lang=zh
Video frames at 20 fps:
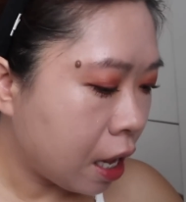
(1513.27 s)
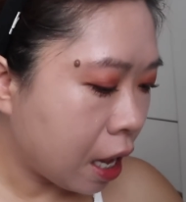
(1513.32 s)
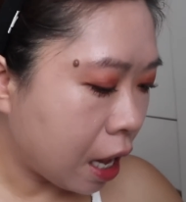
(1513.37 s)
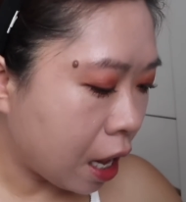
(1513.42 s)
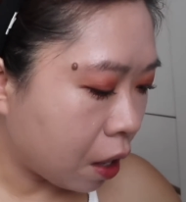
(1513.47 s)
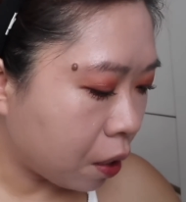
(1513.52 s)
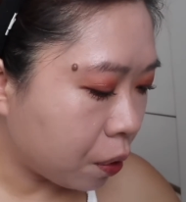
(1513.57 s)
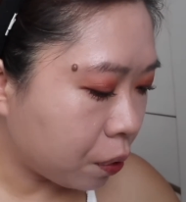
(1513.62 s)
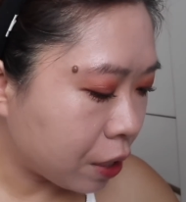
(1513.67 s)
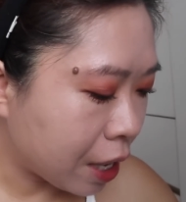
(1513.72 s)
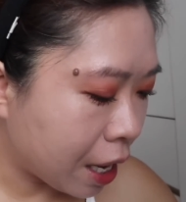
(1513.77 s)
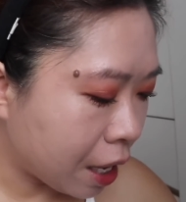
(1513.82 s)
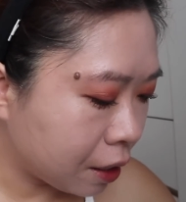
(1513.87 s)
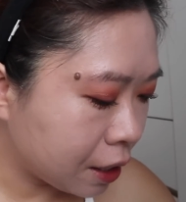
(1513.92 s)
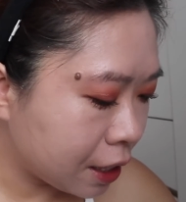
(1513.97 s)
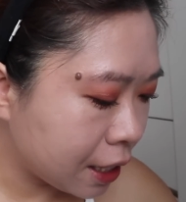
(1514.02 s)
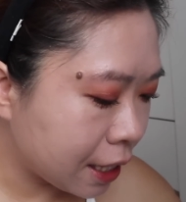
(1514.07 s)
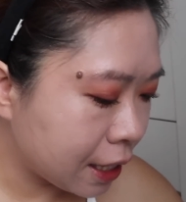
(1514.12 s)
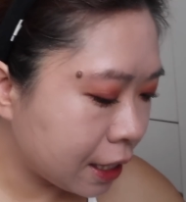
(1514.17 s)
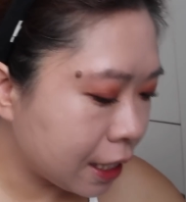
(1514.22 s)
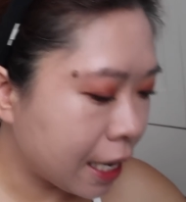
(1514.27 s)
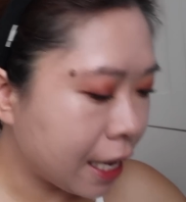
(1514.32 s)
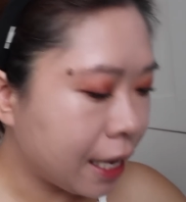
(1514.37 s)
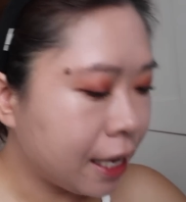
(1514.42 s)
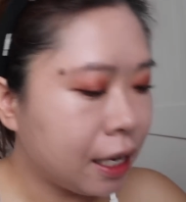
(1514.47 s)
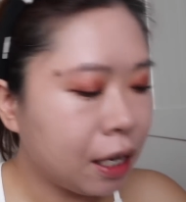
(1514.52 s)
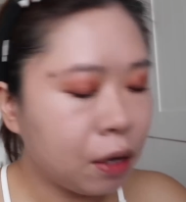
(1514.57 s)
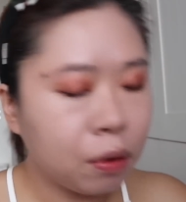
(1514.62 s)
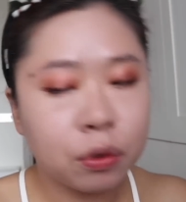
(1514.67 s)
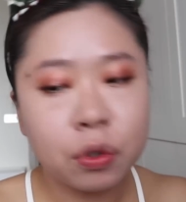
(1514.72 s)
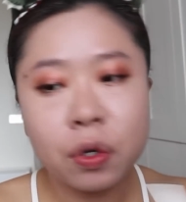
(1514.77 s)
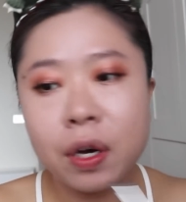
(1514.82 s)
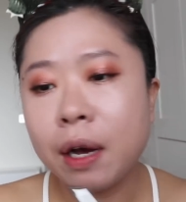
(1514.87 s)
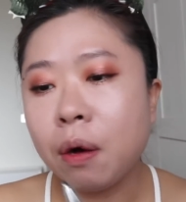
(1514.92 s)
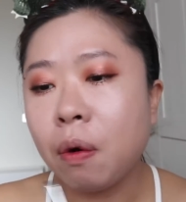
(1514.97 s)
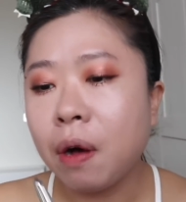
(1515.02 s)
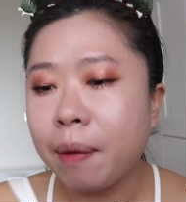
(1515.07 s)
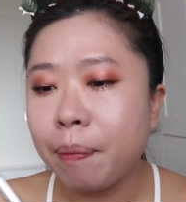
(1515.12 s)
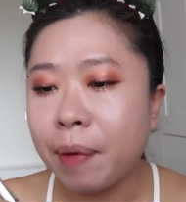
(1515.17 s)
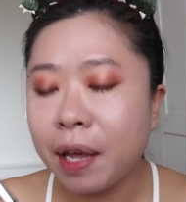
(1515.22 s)
好，然后接下来呢，我就来
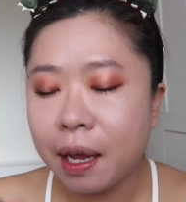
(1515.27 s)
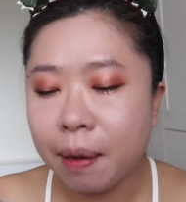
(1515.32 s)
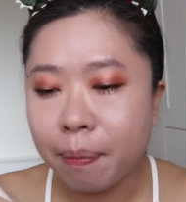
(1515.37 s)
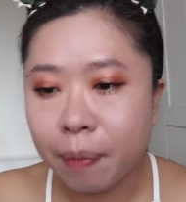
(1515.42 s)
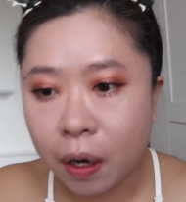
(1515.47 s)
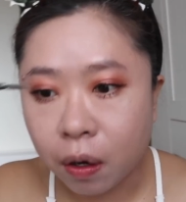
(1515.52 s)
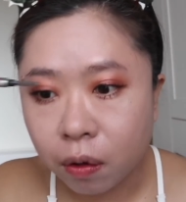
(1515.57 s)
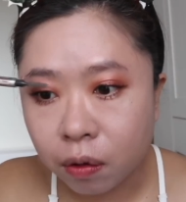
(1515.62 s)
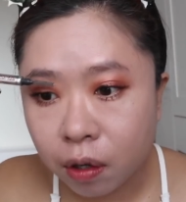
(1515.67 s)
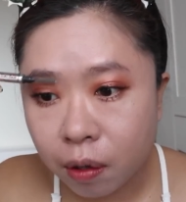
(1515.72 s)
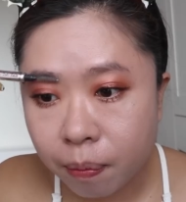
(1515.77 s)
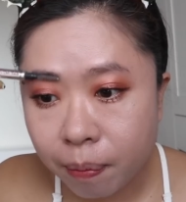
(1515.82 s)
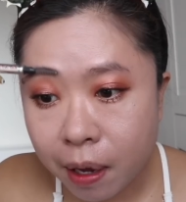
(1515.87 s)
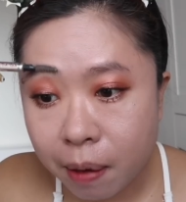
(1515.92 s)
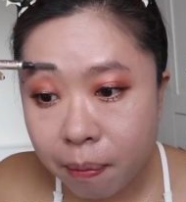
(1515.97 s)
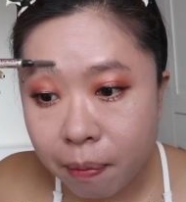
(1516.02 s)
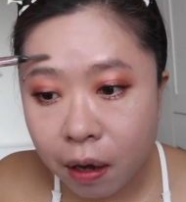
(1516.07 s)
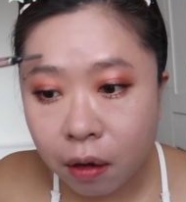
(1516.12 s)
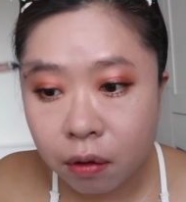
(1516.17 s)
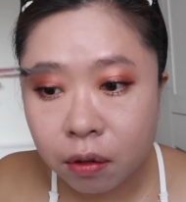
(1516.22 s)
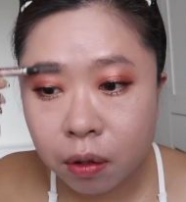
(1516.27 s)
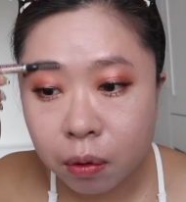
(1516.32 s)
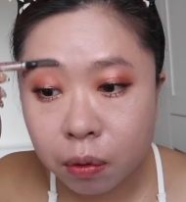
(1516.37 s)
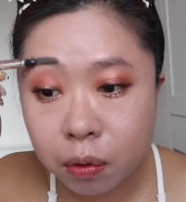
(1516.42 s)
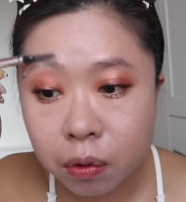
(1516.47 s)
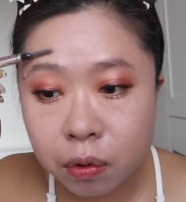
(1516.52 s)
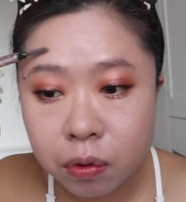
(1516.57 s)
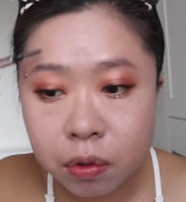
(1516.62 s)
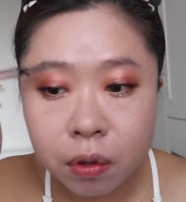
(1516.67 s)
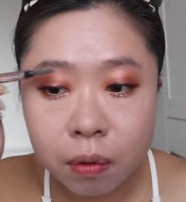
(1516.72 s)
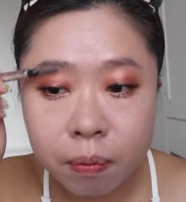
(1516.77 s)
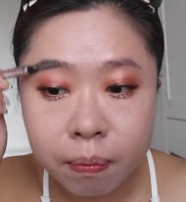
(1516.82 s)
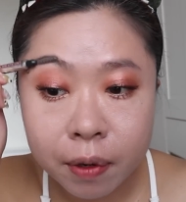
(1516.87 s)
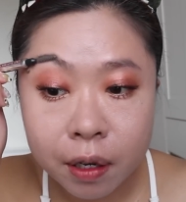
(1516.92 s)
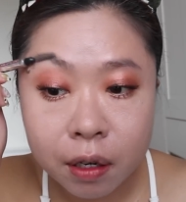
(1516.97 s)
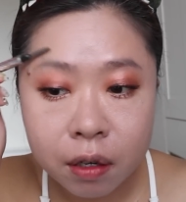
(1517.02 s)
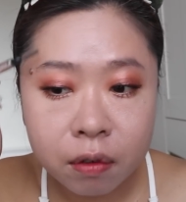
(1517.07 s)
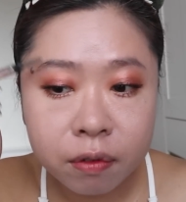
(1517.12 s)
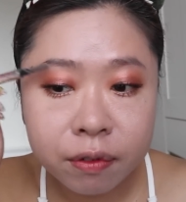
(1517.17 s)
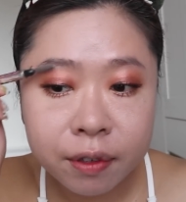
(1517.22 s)
画眉毛了。眉毛呢，我都是用
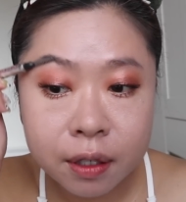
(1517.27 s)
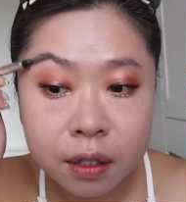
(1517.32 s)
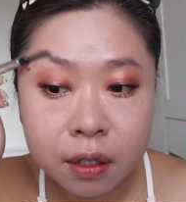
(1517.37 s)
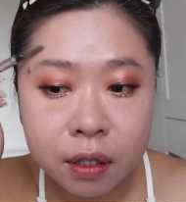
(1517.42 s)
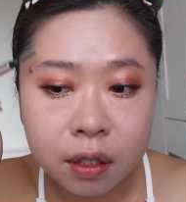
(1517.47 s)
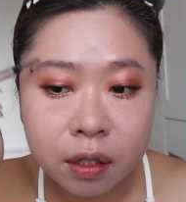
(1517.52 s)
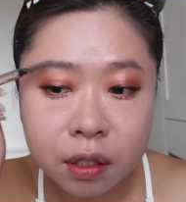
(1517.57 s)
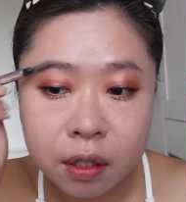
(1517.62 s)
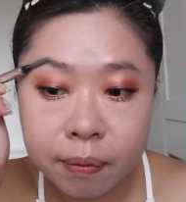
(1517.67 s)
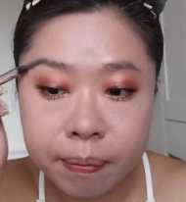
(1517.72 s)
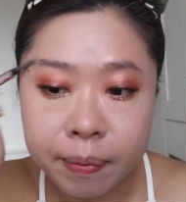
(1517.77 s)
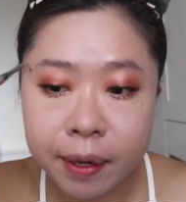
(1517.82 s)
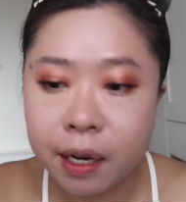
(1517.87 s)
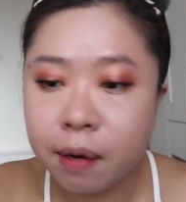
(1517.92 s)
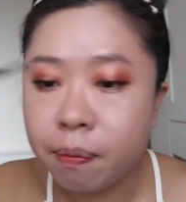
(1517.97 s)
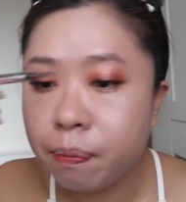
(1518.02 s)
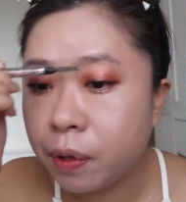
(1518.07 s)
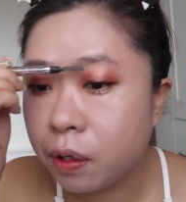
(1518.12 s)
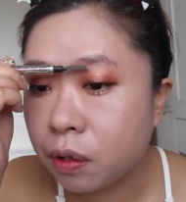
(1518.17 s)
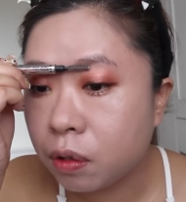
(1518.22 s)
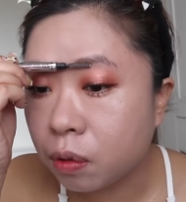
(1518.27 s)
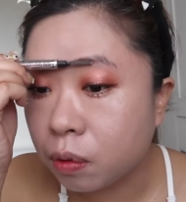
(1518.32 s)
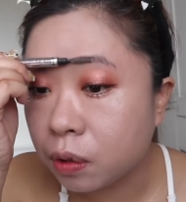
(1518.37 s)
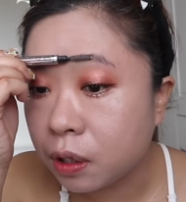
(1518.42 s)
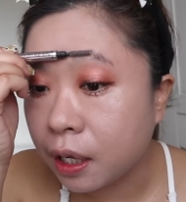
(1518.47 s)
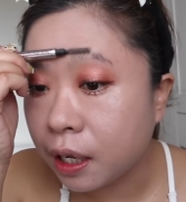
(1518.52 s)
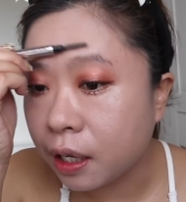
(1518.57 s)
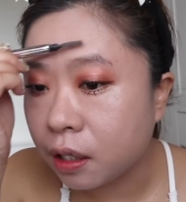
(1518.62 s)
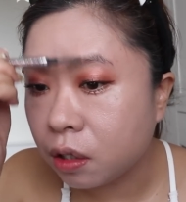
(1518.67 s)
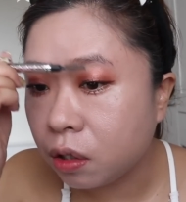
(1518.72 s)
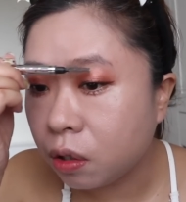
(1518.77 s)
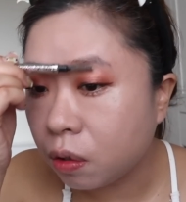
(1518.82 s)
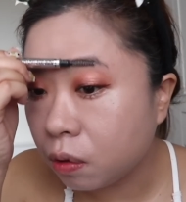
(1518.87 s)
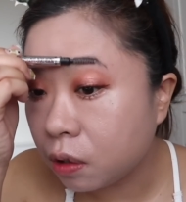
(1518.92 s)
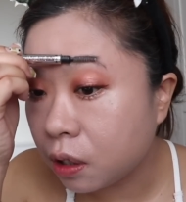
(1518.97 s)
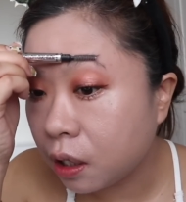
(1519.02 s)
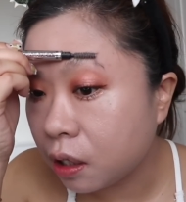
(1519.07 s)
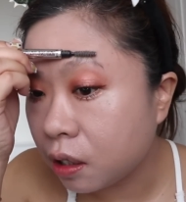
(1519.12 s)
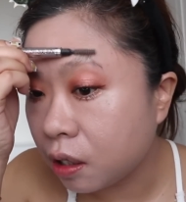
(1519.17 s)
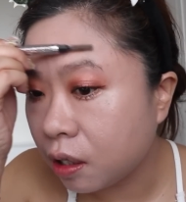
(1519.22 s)
Benefit 这支眉笔，就我现在已经用
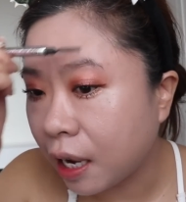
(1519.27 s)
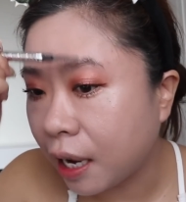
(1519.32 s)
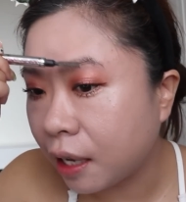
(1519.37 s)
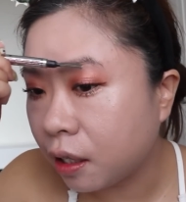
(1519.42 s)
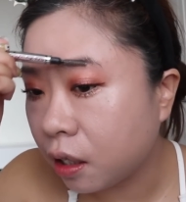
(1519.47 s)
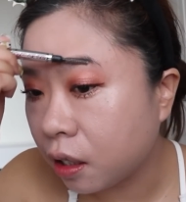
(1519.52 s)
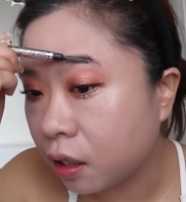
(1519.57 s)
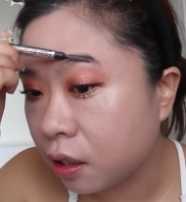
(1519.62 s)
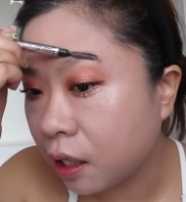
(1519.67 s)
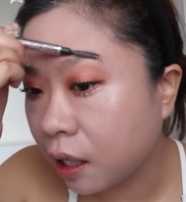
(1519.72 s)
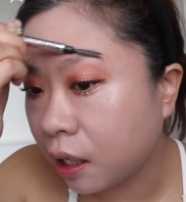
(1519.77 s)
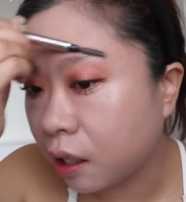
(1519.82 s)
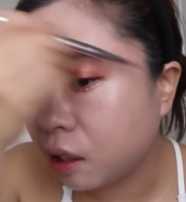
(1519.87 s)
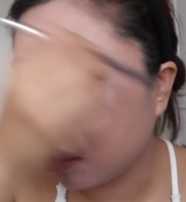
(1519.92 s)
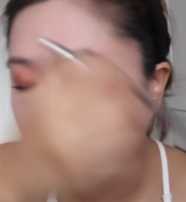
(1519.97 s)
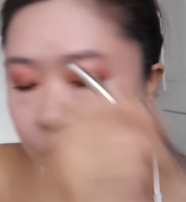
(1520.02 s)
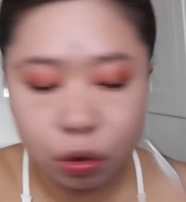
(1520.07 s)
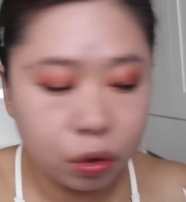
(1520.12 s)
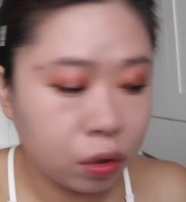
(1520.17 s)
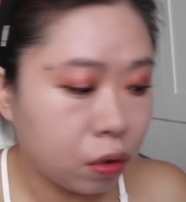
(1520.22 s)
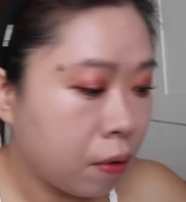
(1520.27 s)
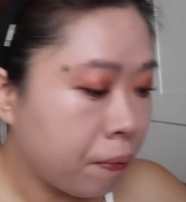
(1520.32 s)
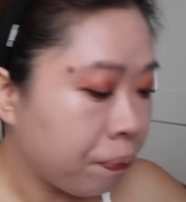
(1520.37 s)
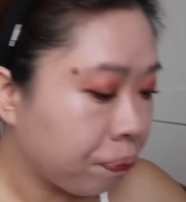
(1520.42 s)
这支打天下很久。